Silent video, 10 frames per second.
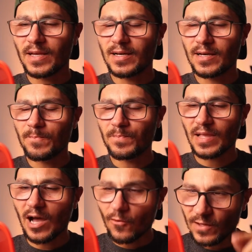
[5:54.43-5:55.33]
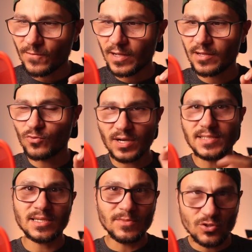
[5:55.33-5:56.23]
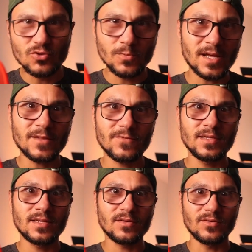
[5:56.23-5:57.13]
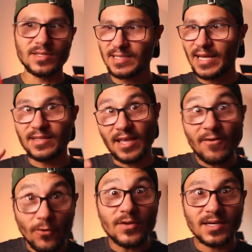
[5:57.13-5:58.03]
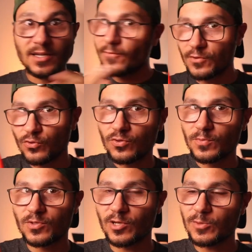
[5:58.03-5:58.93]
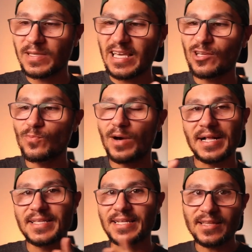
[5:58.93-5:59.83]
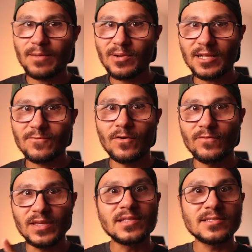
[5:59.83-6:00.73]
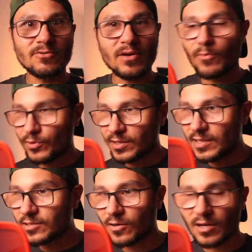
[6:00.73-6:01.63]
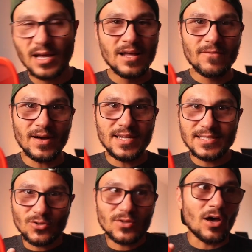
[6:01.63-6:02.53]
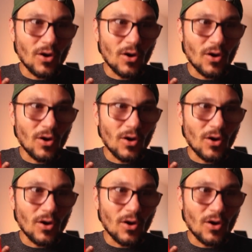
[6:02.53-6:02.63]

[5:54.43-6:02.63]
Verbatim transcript: Ähm, auf jeden Fall, du kannst ja mit YouTube Geld verdienen und das ist einer der Vorteile für YouTube zum Beispiel gegenüber all den anderen Plattformen wie Instagram oder TikTok, weil es dort